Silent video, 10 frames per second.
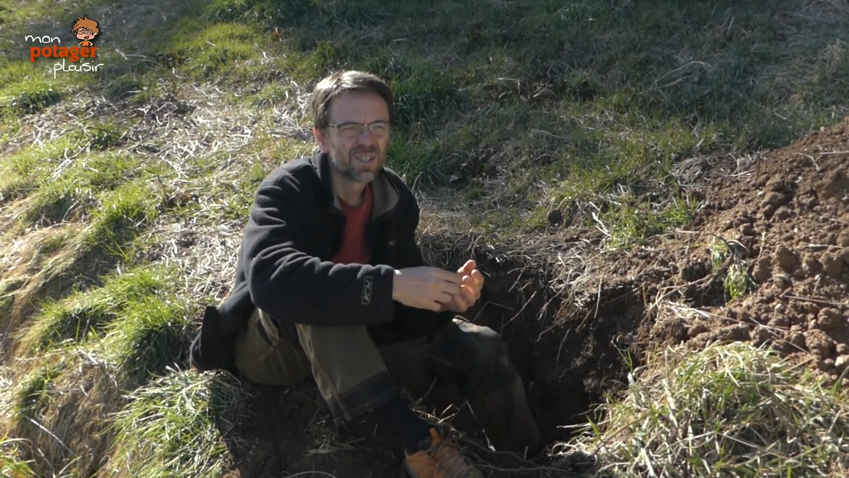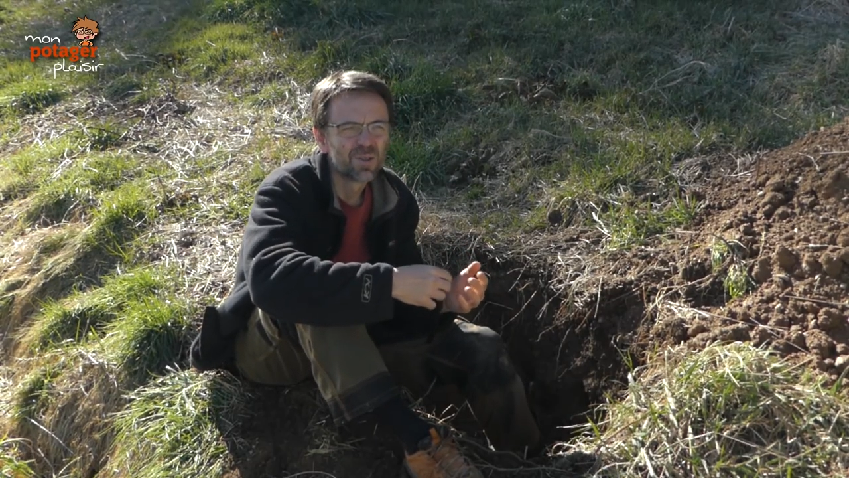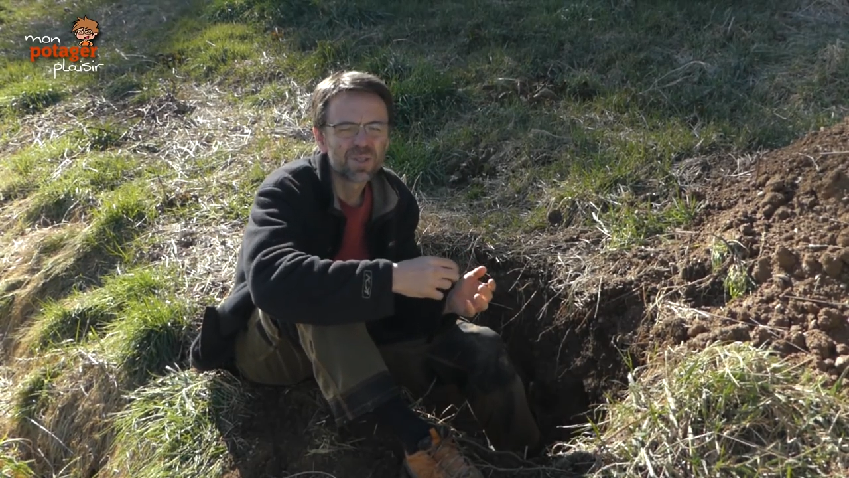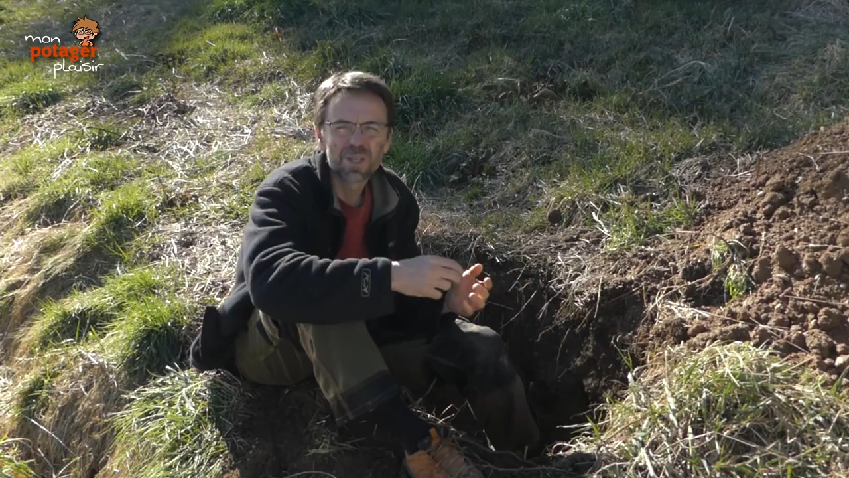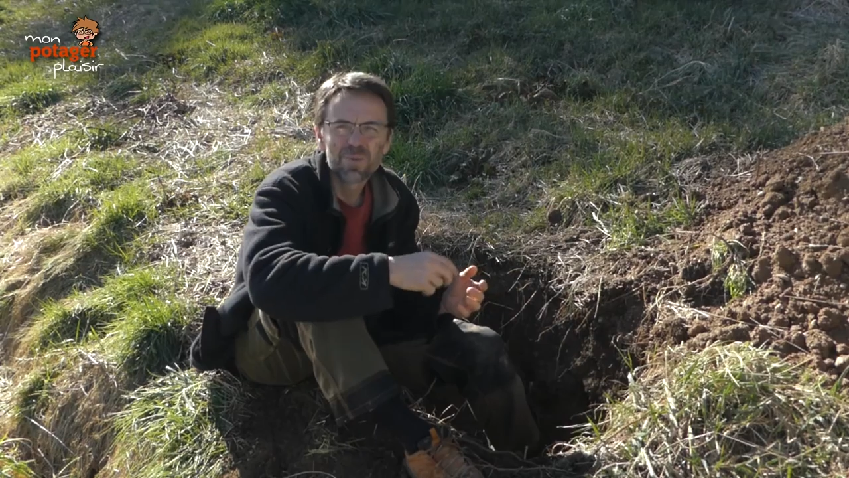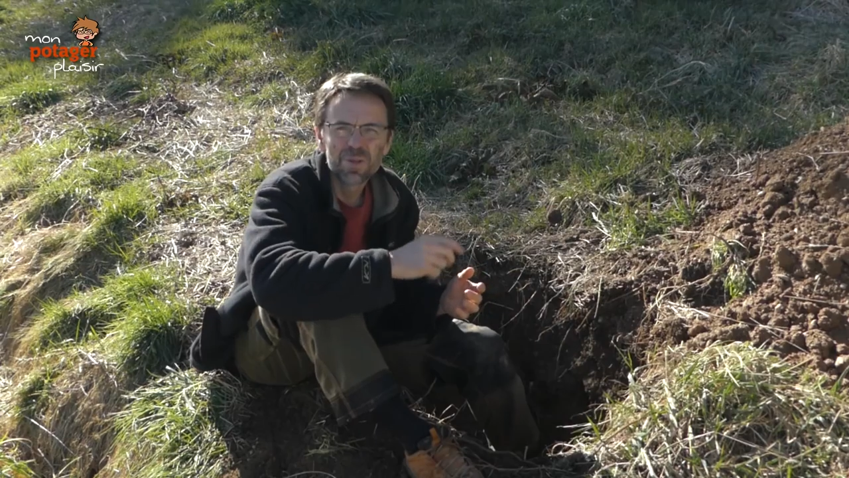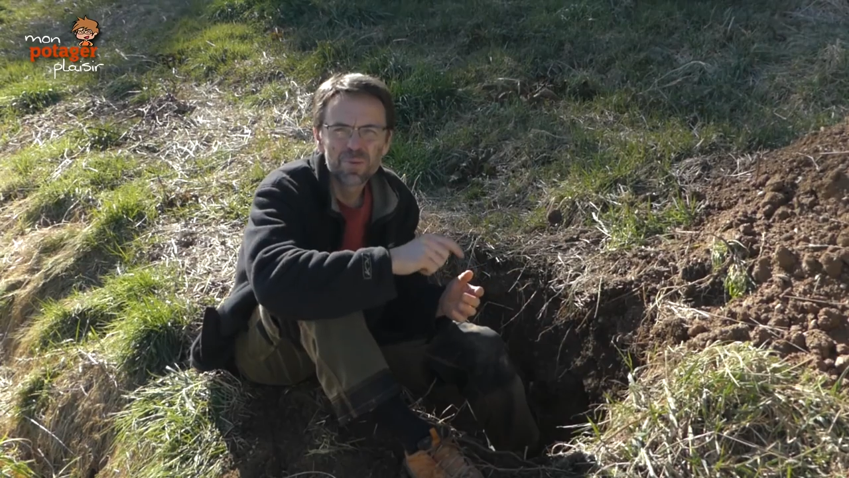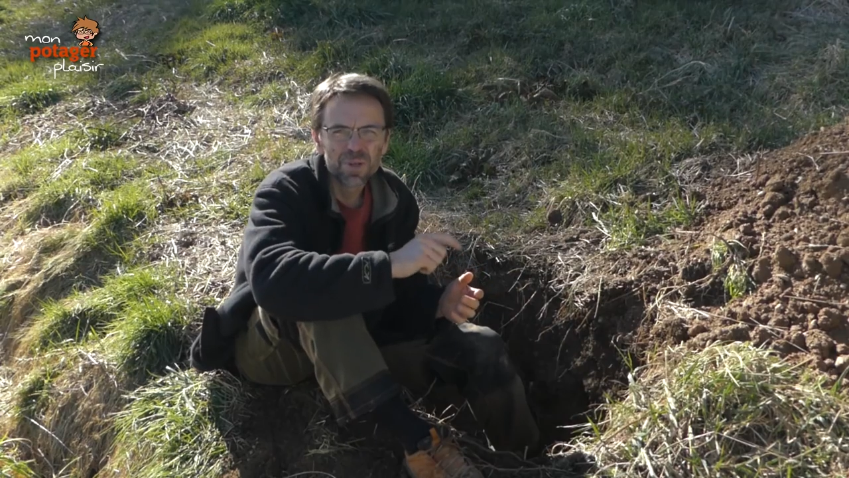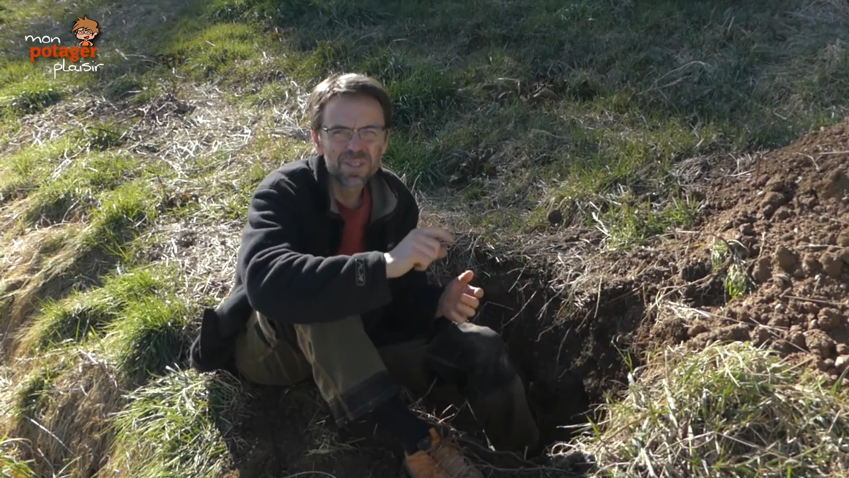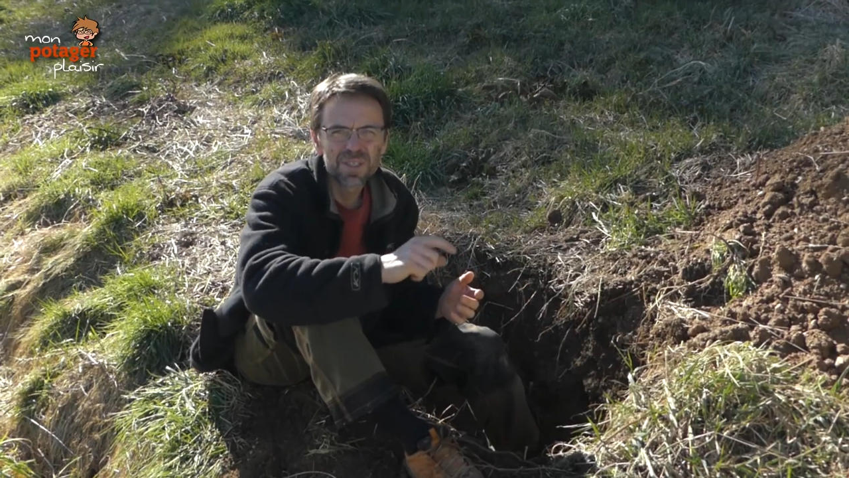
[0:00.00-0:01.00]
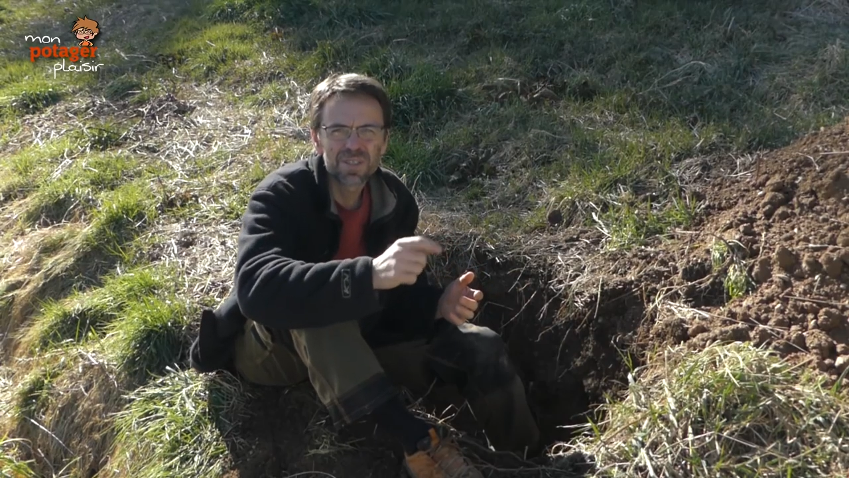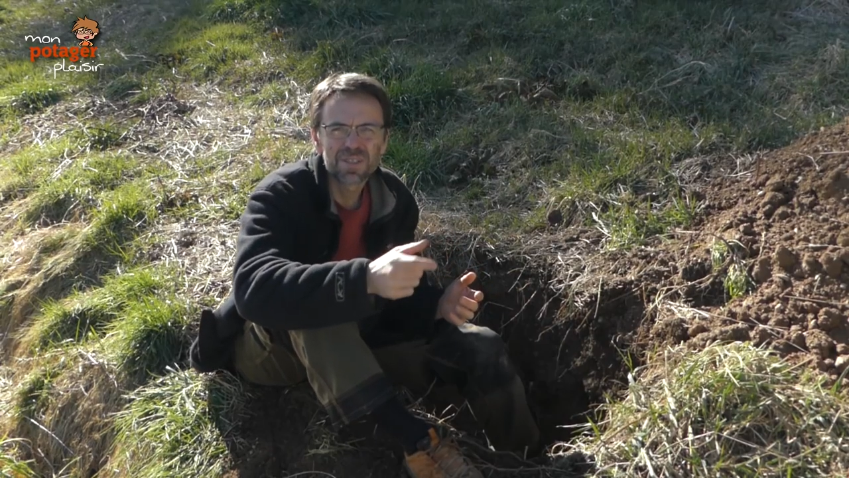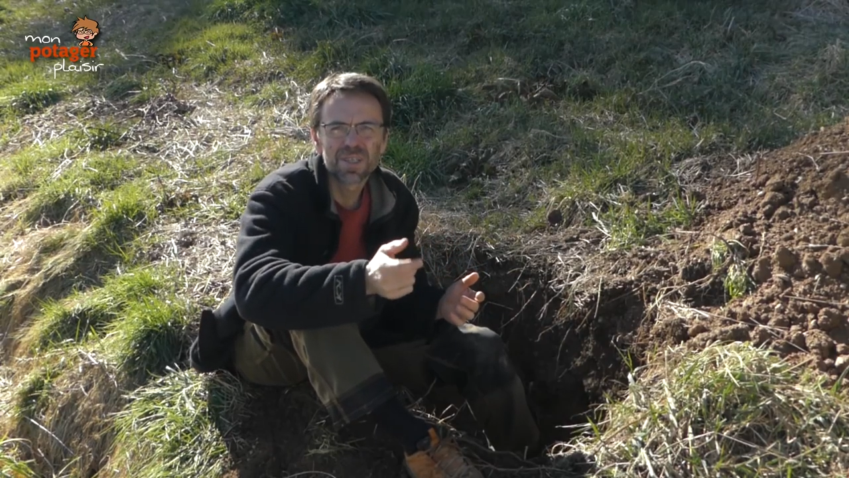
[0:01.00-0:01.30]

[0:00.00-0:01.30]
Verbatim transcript: je serais un petit peu resté sans